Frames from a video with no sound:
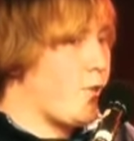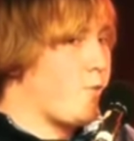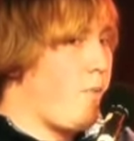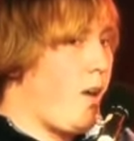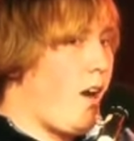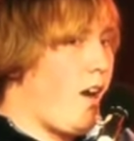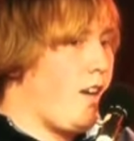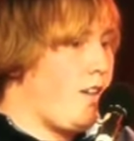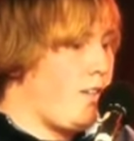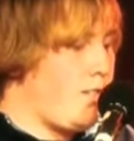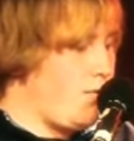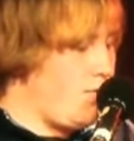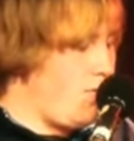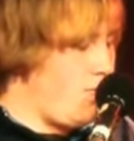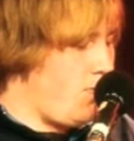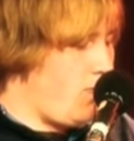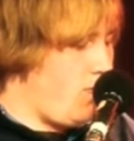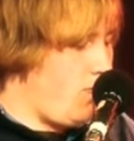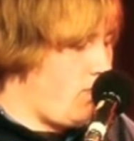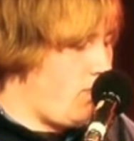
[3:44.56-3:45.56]
wir sprachen,
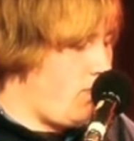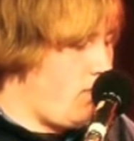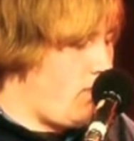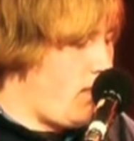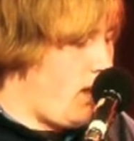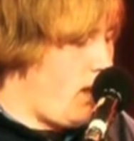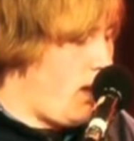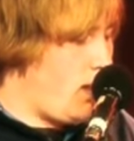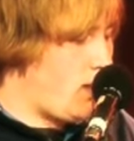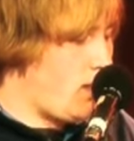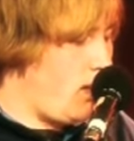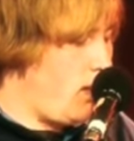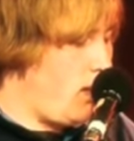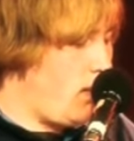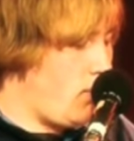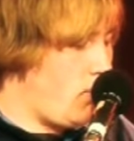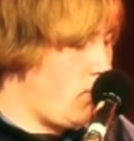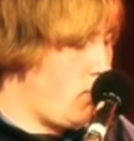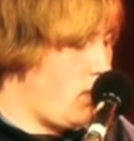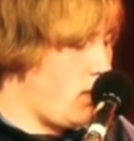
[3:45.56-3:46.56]
in erster
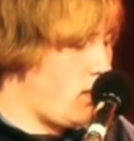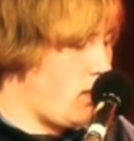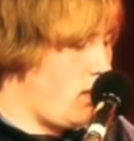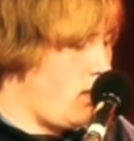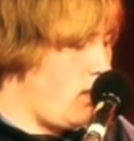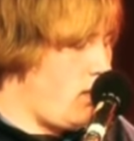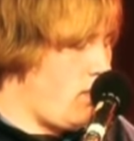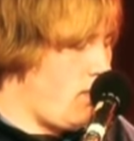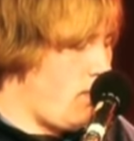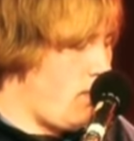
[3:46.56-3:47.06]
Linie über sie.